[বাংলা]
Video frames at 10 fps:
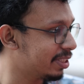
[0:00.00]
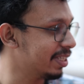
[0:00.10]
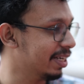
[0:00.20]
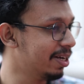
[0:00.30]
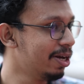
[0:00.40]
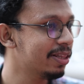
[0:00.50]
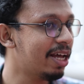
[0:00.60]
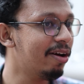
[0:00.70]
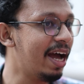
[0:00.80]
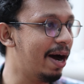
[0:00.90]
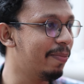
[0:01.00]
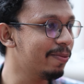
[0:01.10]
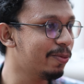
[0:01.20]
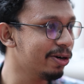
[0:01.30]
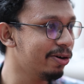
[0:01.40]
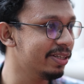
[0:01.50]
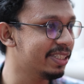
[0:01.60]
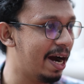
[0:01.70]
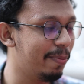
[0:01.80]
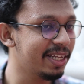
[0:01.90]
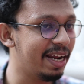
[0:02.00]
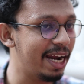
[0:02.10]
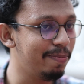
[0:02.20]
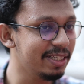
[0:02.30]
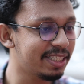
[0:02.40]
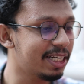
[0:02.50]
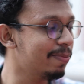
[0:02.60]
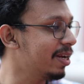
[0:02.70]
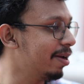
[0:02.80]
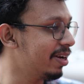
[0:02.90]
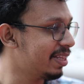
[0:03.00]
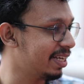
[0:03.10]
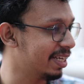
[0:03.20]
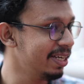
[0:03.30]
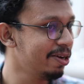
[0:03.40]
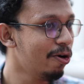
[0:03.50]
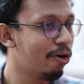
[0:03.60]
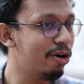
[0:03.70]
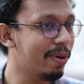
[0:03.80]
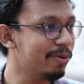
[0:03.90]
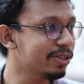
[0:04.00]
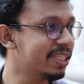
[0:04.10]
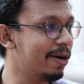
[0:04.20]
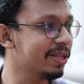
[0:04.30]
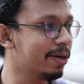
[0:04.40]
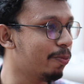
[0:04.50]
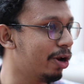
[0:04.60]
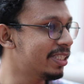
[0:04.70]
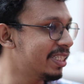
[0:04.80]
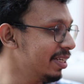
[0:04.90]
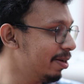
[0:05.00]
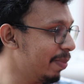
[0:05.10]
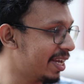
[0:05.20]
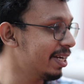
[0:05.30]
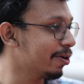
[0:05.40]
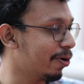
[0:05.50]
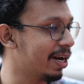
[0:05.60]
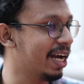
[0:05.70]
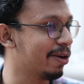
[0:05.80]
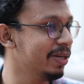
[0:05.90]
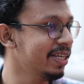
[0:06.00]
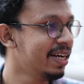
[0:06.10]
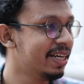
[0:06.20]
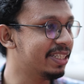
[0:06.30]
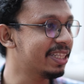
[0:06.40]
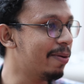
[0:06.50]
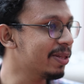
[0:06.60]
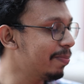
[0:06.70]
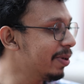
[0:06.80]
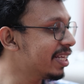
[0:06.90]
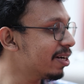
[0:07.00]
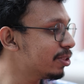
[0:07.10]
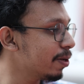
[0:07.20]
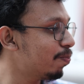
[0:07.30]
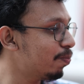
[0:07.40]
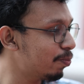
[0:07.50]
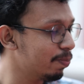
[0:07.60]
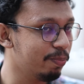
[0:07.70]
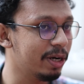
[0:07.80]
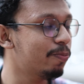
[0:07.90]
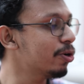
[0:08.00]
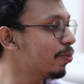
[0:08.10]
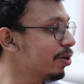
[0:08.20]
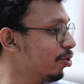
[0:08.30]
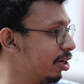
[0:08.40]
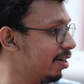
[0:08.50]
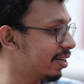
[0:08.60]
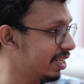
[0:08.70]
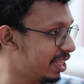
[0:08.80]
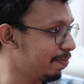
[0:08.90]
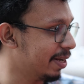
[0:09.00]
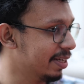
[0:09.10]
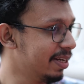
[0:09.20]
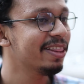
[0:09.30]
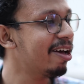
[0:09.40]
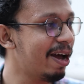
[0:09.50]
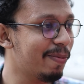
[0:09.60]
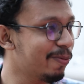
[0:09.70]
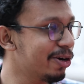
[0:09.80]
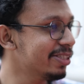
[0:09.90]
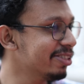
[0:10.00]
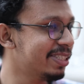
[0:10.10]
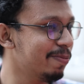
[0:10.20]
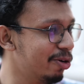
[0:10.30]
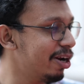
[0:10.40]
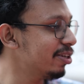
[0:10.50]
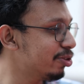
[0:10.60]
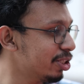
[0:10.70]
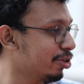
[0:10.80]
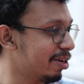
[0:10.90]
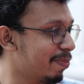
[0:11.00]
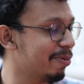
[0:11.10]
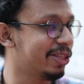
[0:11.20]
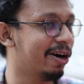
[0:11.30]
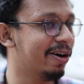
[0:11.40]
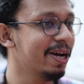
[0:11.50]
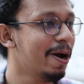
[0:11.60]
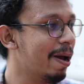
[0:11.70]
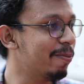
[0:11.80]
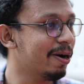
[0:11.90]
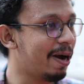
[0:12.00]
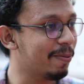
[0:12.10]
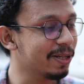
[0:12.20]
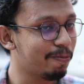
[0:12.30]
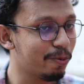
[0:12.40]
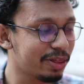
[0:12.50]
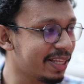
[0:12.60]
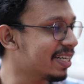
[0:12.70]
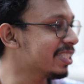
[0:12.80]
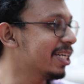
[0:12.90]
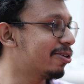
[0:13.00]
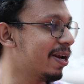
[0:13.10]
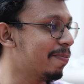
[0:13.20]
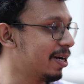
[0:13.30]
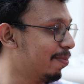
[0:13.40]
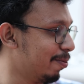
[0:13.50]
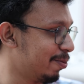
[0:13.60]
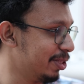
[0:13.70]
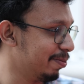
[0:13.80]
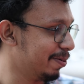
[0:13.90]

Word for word: হচ্ছে না তাহলে আমার মনে হয় যে আমাদের অ্যাডমিনিস্ট্রেটিভ লেভেল থেকে ওইভাবে হচ্ছে আমাদের পলিসি মেকিংটা করা লাগবে যাতে আমাদের মেধার হচ্ছে মানে পুরোপুরি মূল্যায়নটা দিতে পারি তাহলে আমার মনে হয় যে হচ্ছে মূল্যায়ন যদি সঠিকভাবে দেওয়া হয় এবং আমাদের প্রত্যেকটা সেক্টরে আমরা ডেভেলপ করতে